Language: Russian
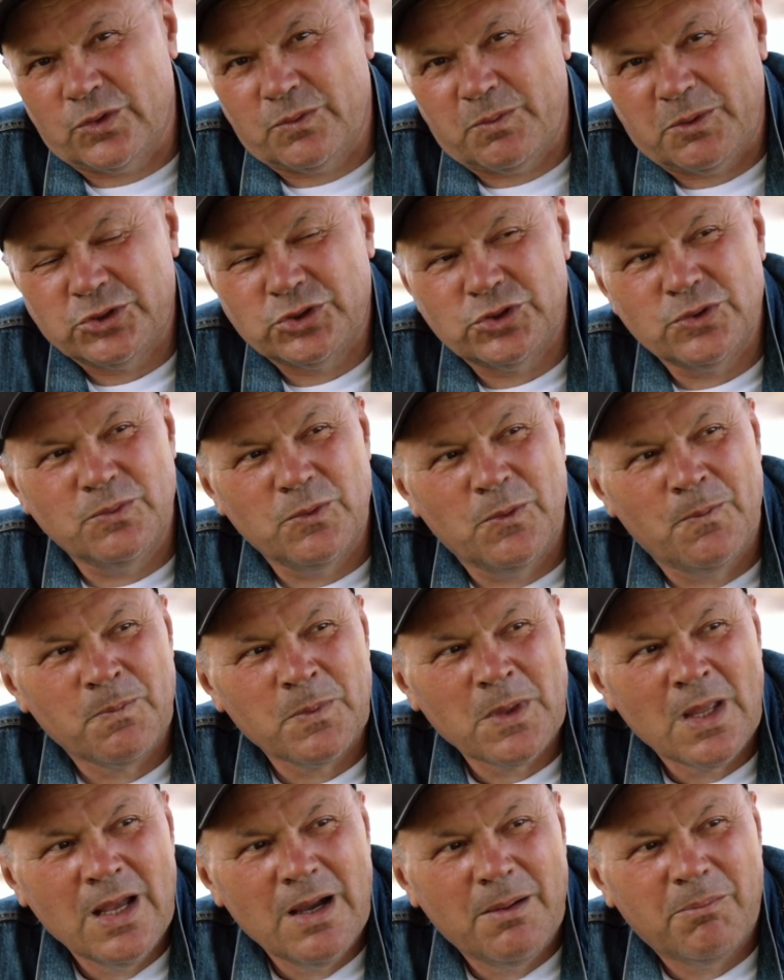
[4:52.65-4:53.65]
Вот почему
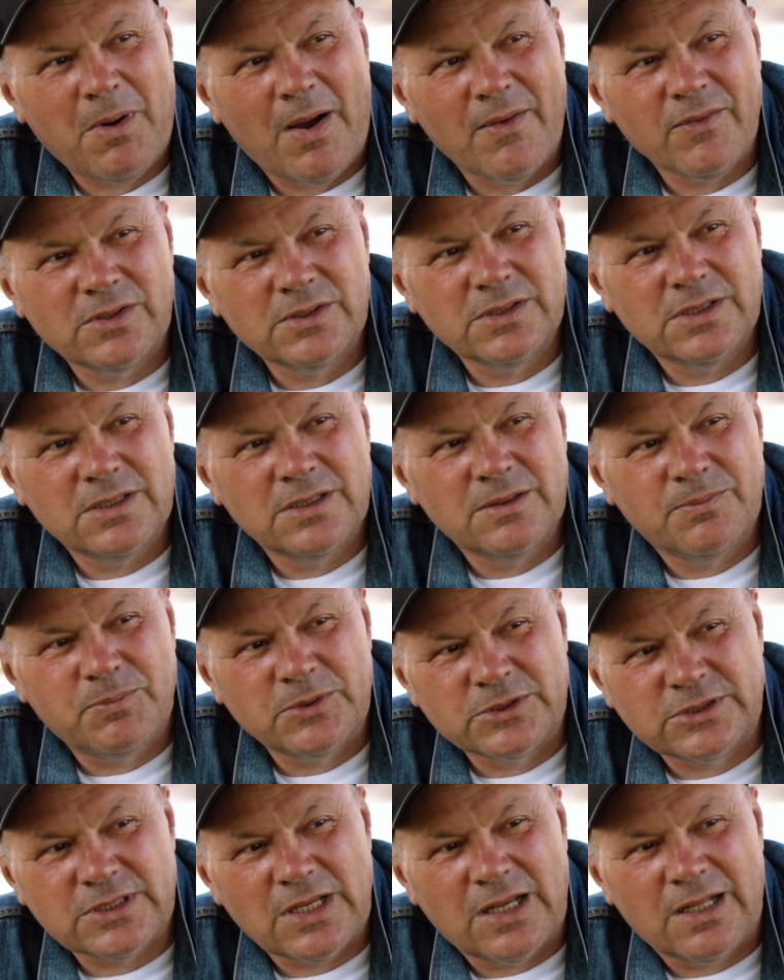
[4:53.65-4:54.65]
Павел и
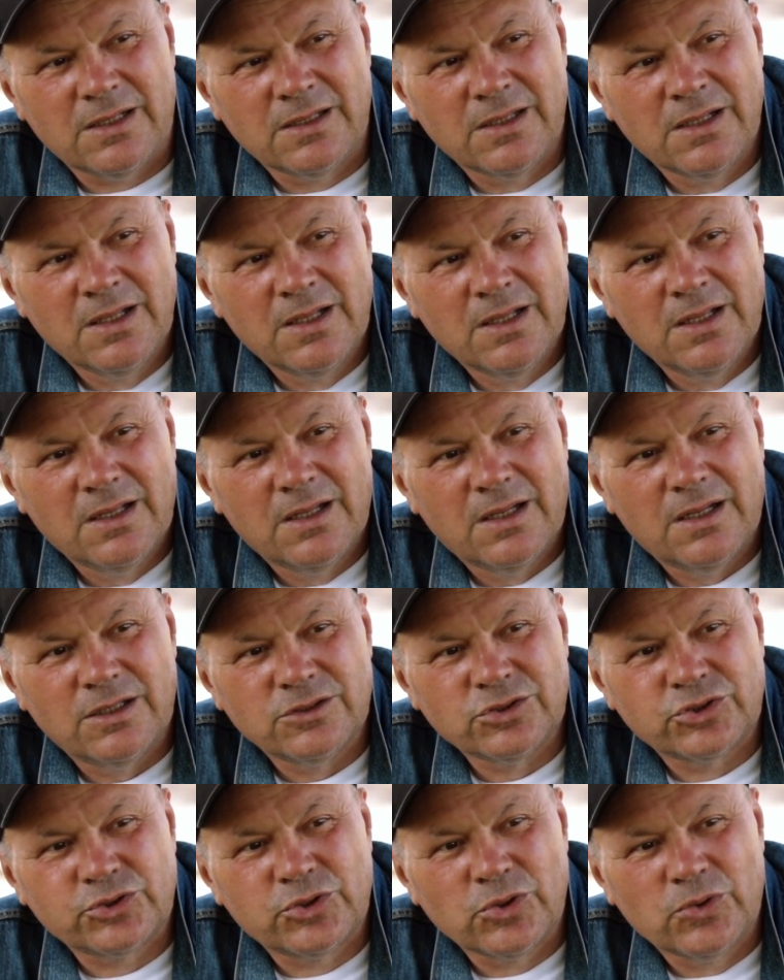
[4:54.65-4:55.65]
писал
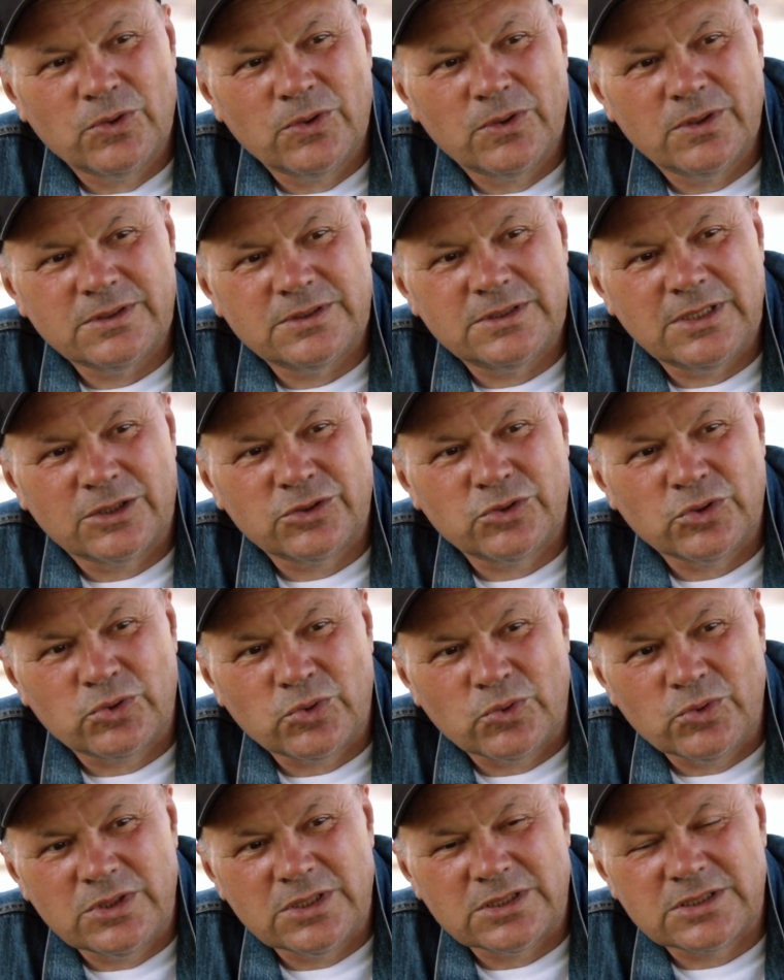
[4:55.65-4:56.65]
что те, кто
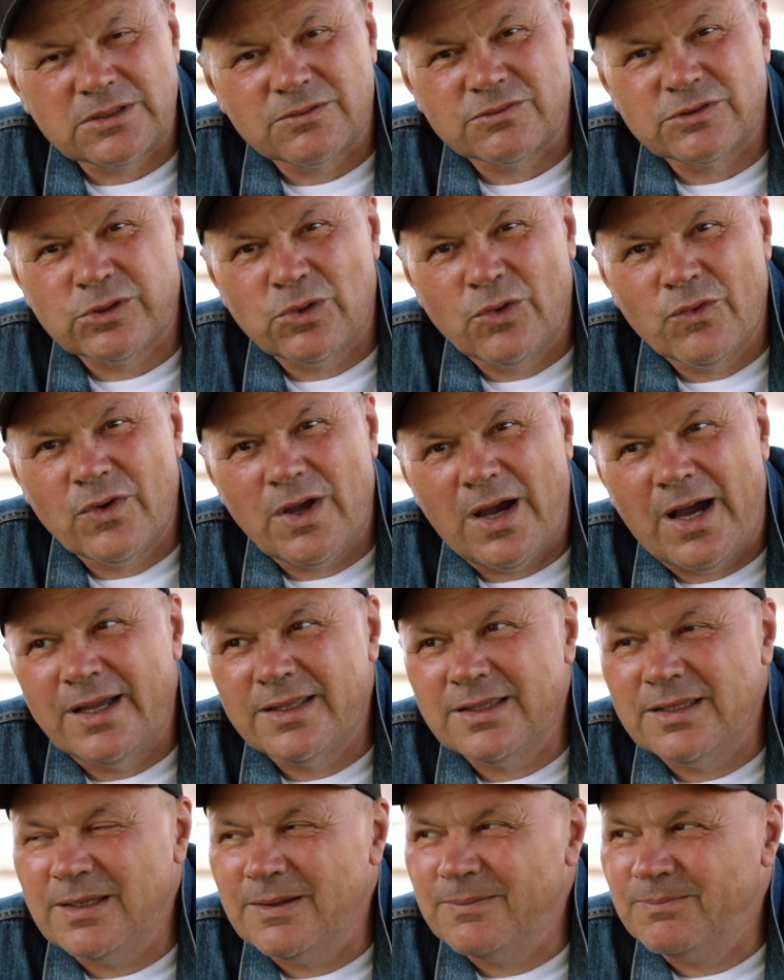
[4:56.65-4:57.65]
трудятся в слове,
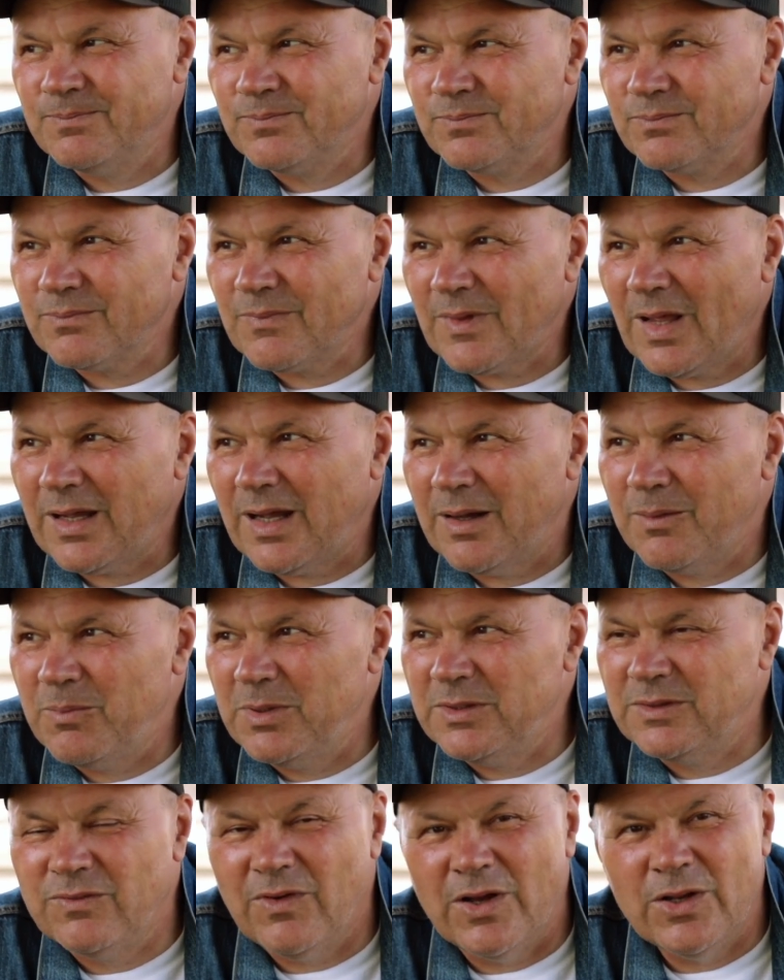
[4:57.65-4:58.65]
они как
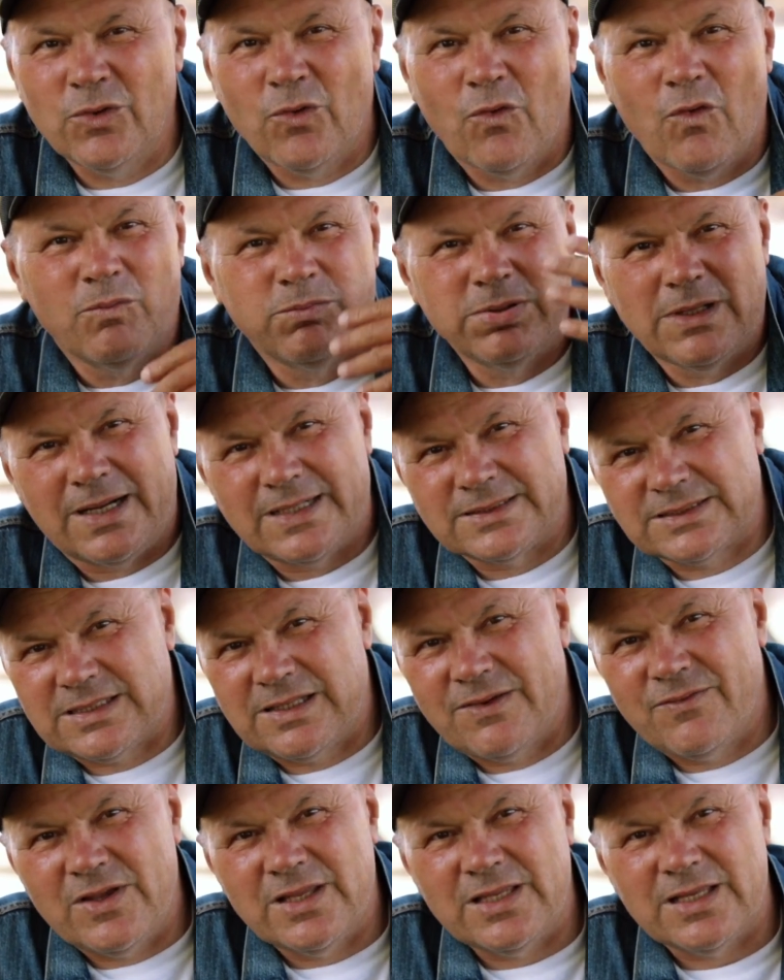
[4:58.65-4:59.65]
бы двойного
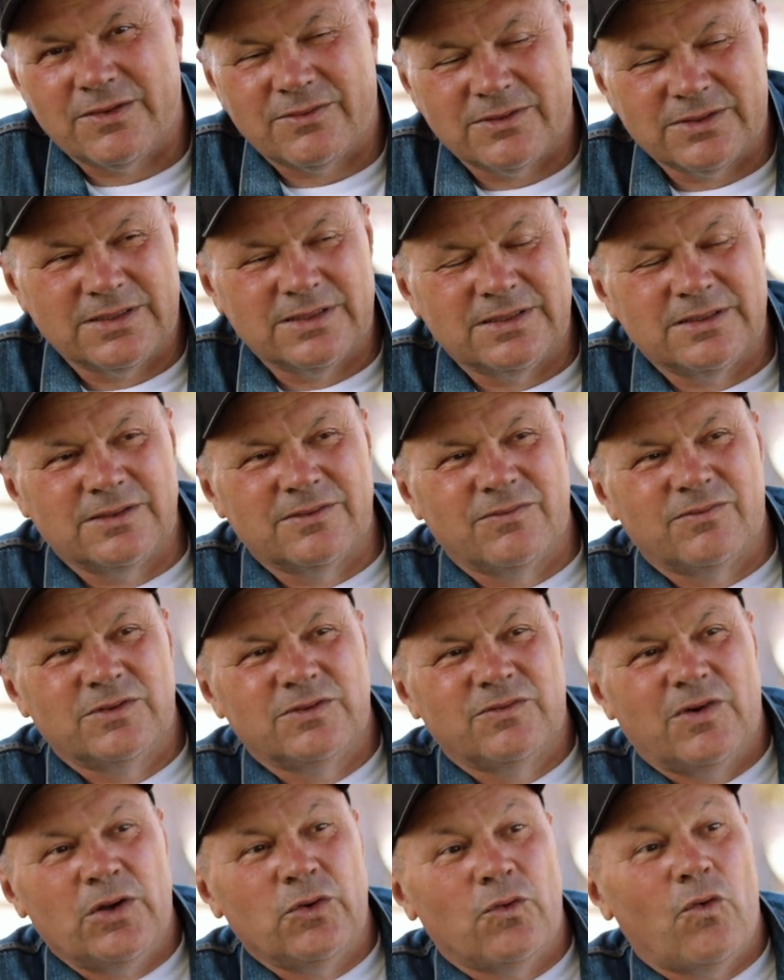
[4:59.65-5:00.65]
благословения,
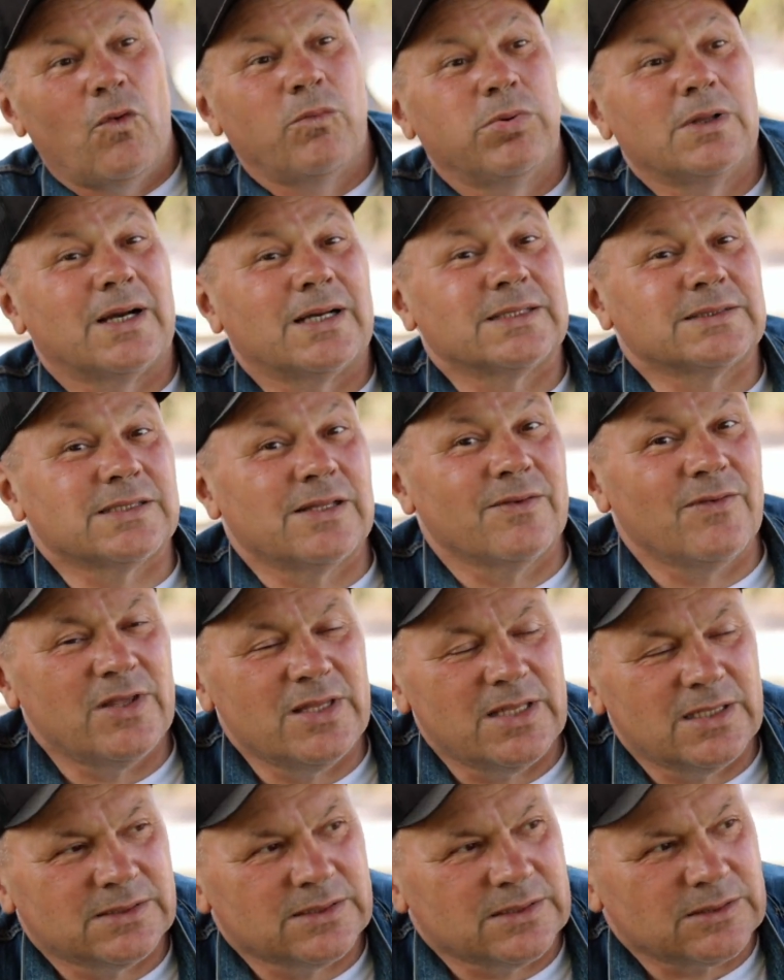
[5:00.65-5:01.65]
двойного
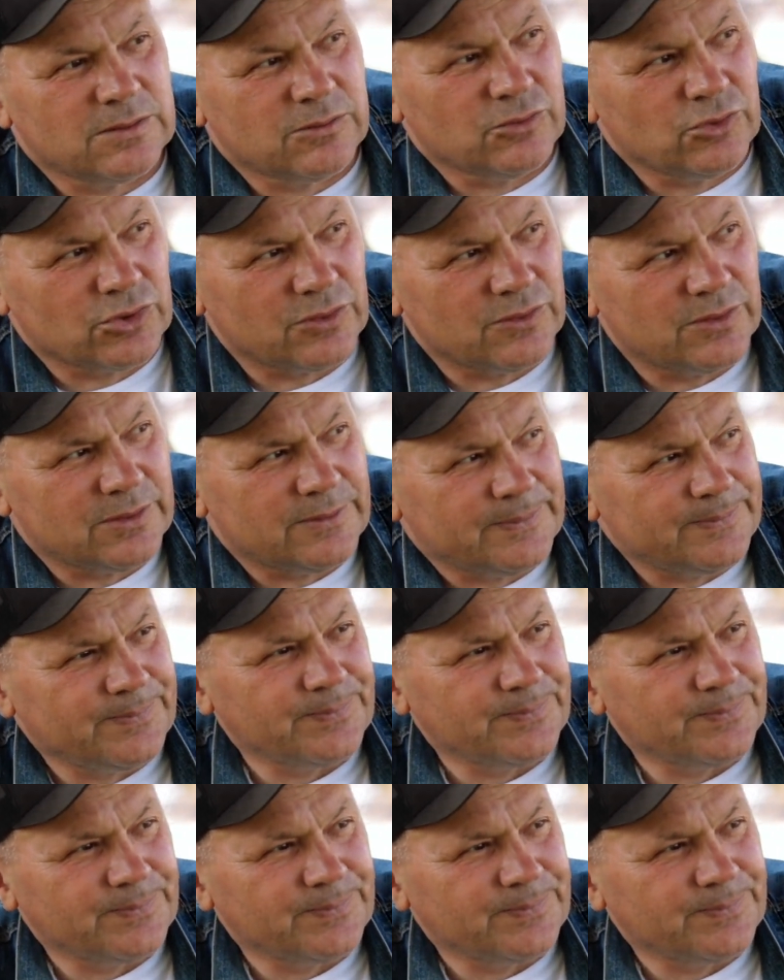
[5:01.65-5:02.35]
благословения заслуживают.